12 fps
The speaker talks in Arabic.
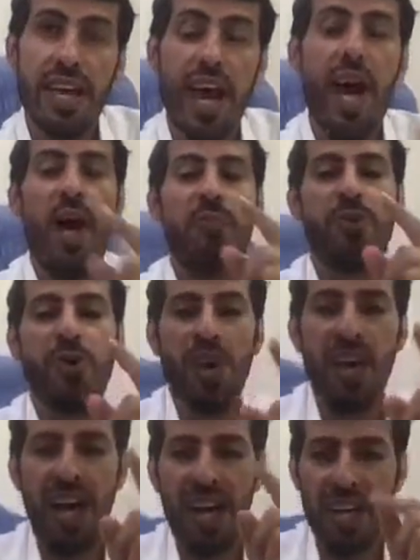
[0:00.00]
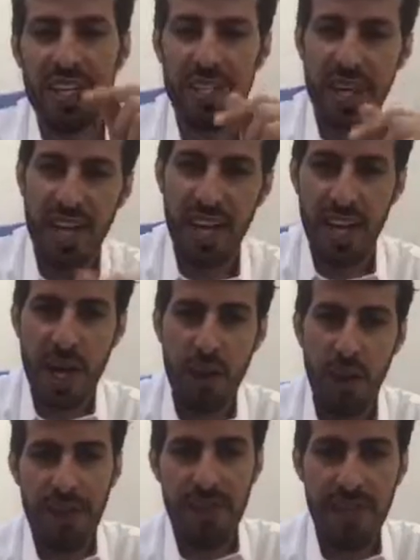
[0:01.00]
عبد الله يا شيخ
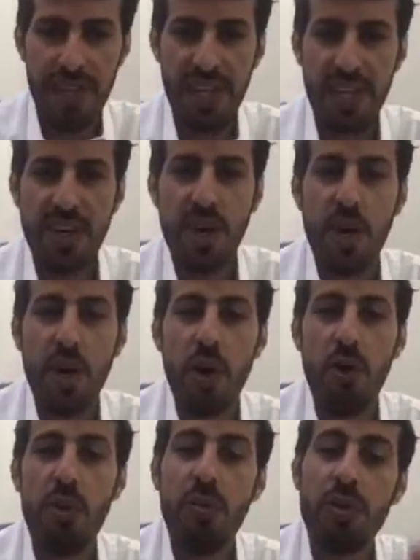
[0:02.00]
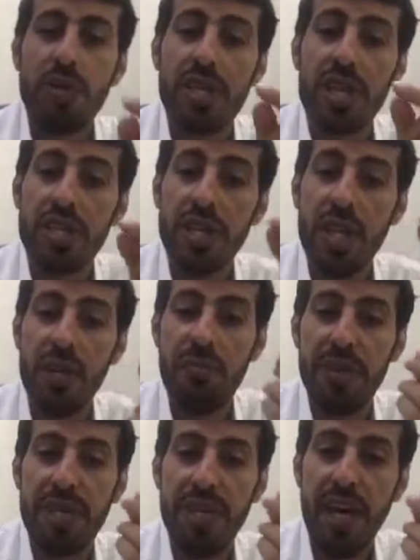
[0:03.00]
القوافي ومرتجل
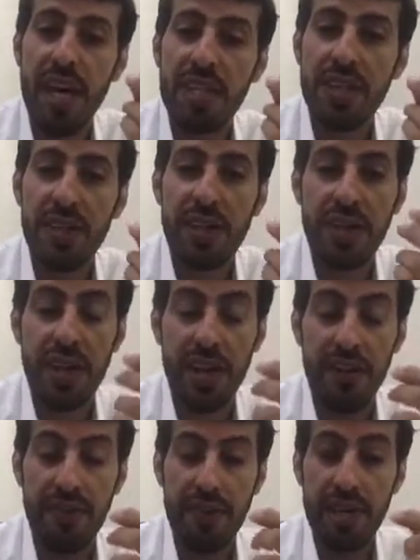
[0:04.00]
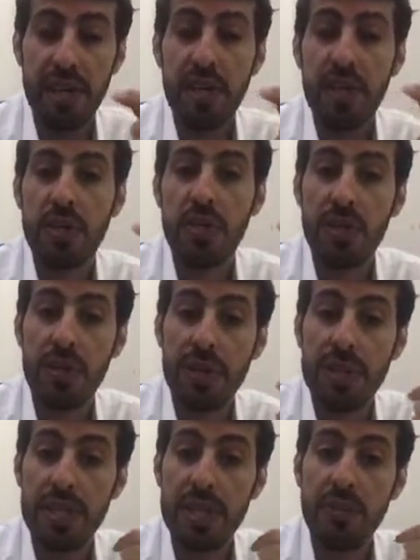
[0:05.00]
البديعات الظرافي
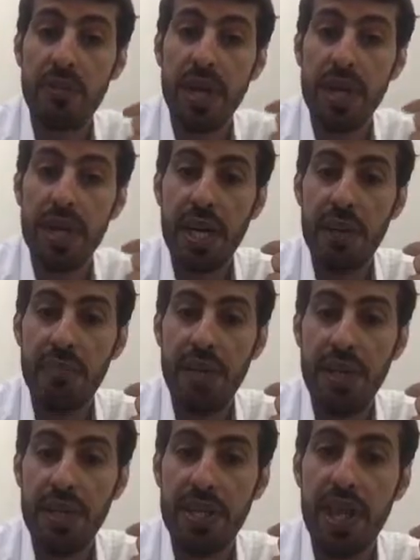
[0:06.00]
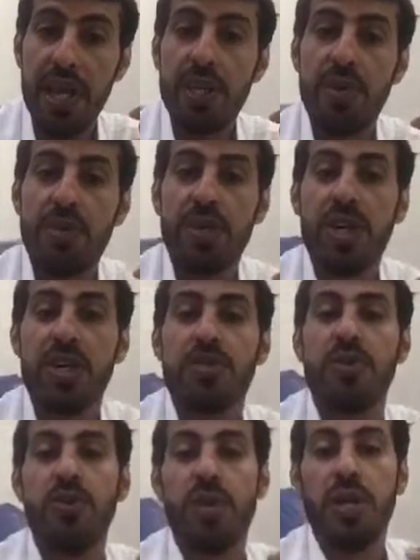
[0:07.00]
تضرسني بأنياب حداد
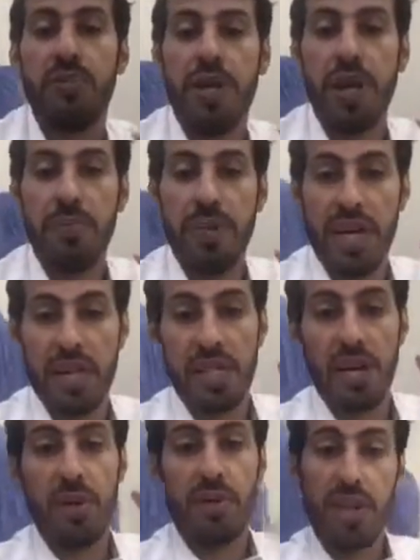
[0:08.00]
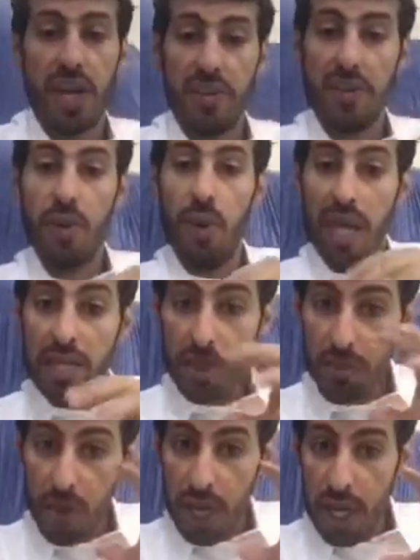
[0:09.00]
وتأسوني بأبيات اللطاف
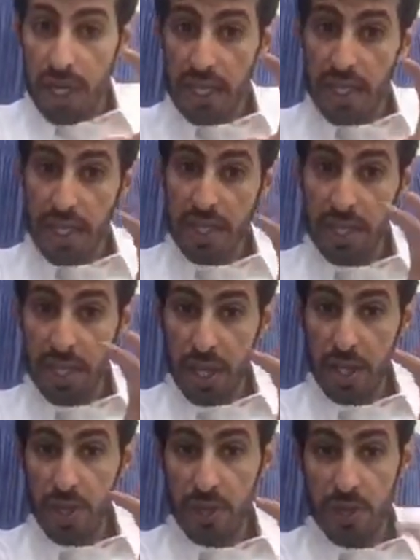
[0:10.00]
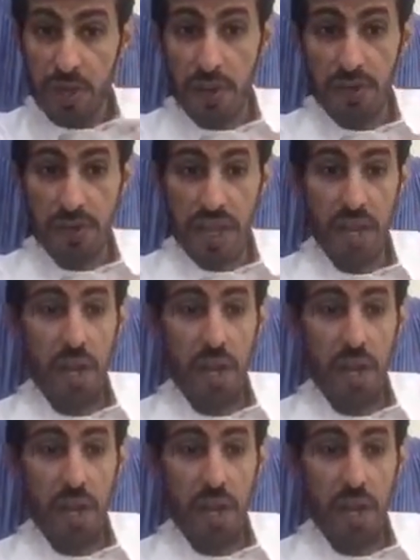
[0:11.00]
وعتبك أنت كالشهد المصفى